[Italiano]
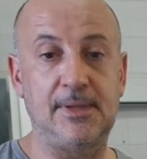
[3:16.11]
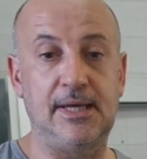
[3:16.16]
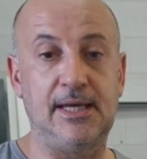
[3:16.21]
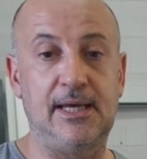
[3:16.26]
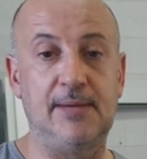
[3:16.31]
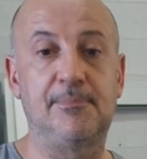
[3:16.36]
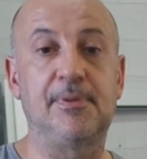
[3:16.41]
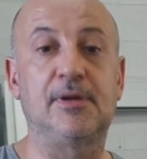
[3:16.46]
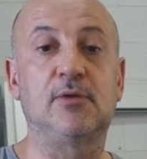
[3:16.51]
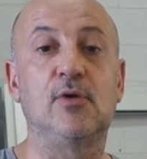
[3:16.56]

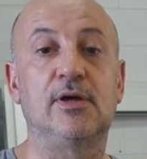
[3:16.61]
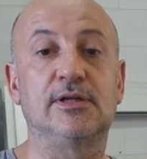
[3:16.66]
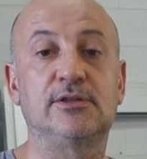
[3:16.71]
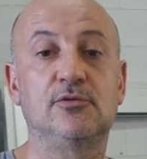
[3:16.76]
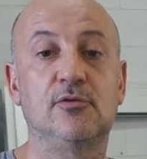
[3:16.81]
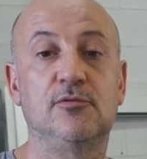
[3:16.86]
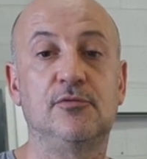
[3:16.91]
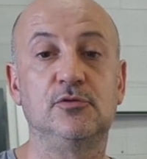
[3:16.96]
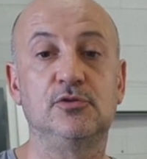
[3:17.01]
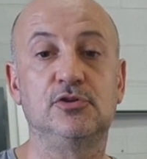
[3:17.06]
Eh, per
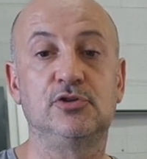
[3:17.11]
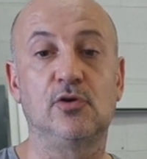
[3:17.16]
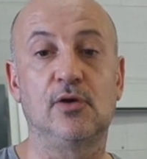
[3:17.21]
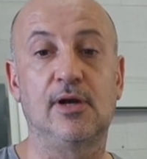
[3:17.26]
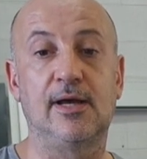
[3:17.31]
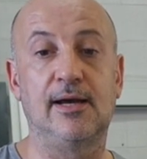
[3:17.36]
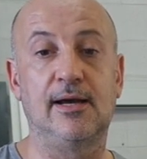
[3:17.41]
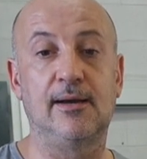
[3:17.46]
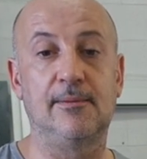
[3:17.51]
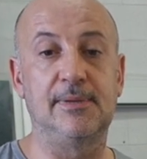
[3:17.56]
questo
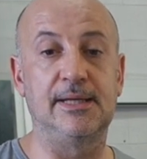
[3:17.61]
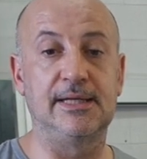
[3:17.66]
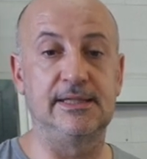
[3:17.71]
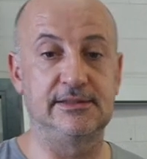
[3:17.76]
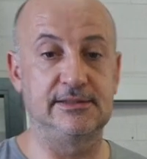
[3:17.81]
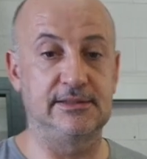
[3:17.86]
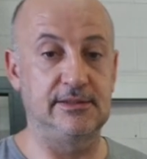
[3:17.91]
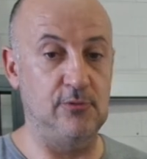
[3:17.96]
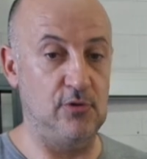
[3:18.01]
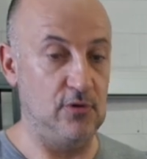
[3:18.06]
funziona
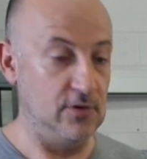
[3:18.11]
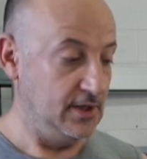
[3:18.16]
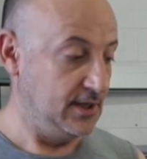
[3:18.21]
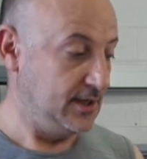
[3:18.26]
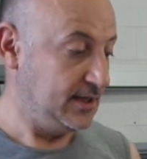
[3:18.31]
benissimo.